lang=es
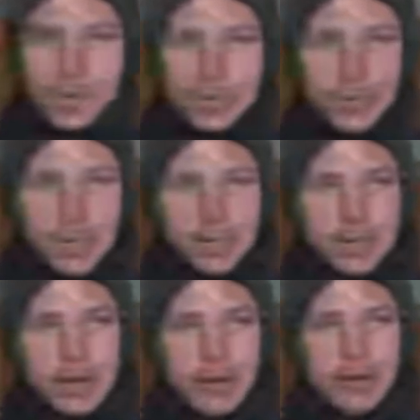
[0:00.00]
paz, paz,
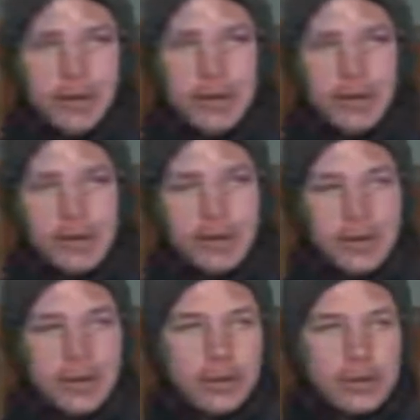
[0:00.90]
algo así.
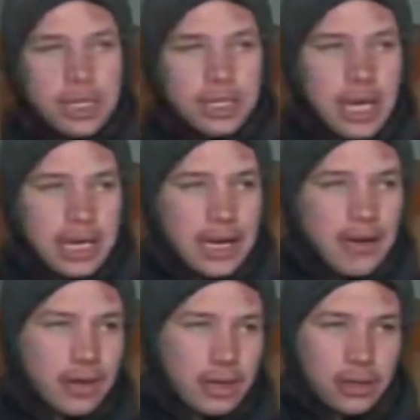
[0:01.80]
Entonces salí a
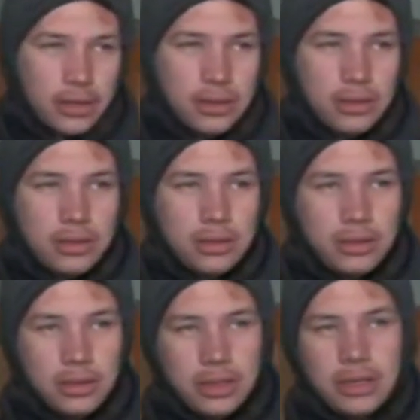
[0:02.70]
ver
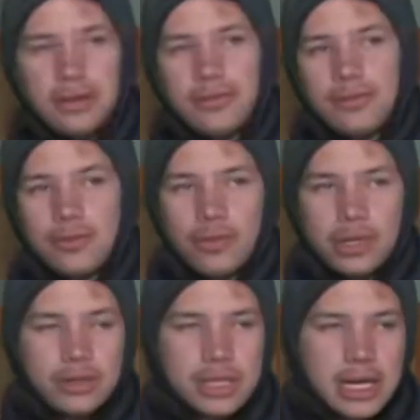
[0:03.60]
y
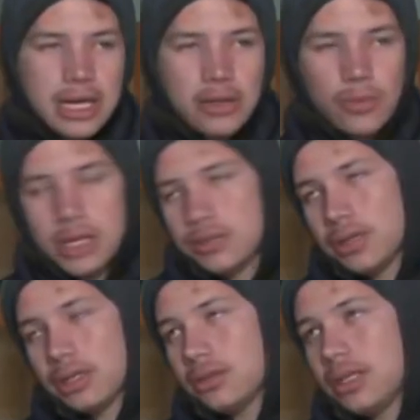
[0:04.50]
cuando salía nomás el
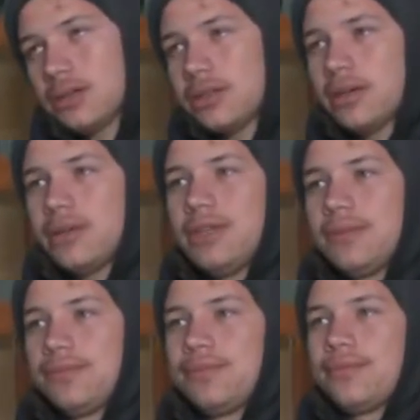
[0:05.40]
sujeto ya otra vez vi.
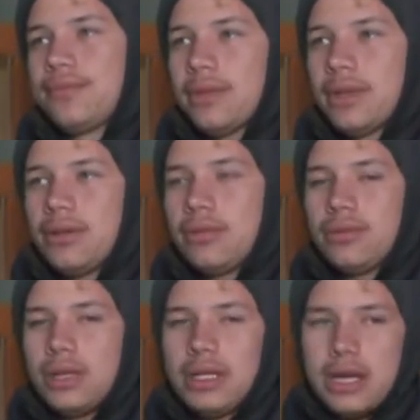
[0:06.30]

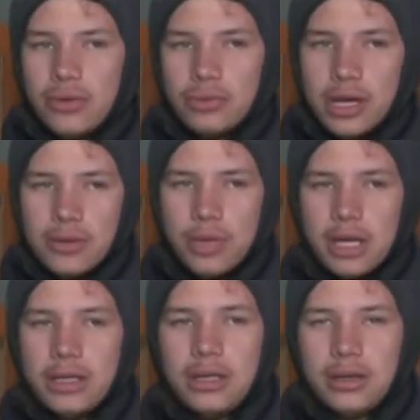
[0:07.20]
Tenía un arma
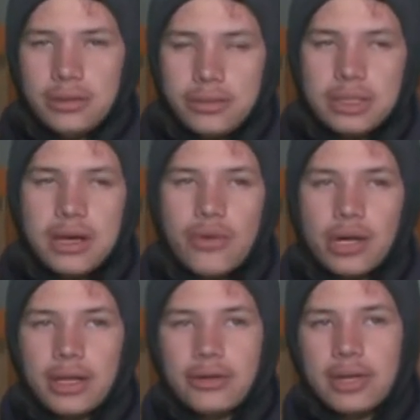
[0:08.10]
y estaba
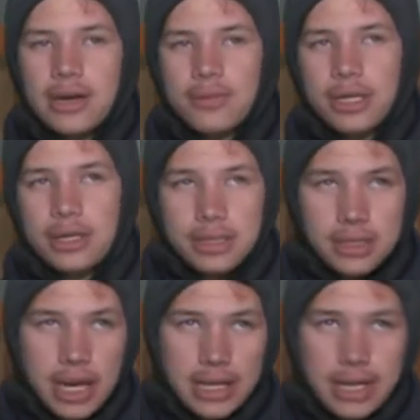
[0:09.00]
guardando el arma y
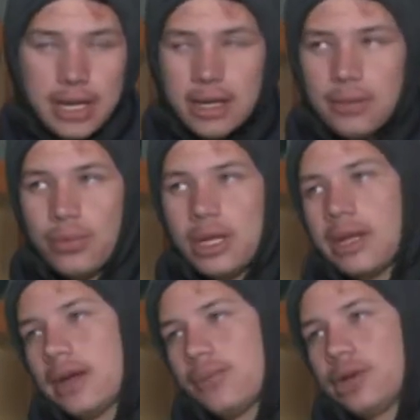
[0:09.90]
salía de
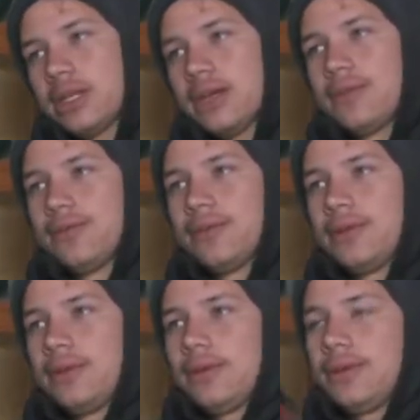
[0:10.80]
la puerta. Eh,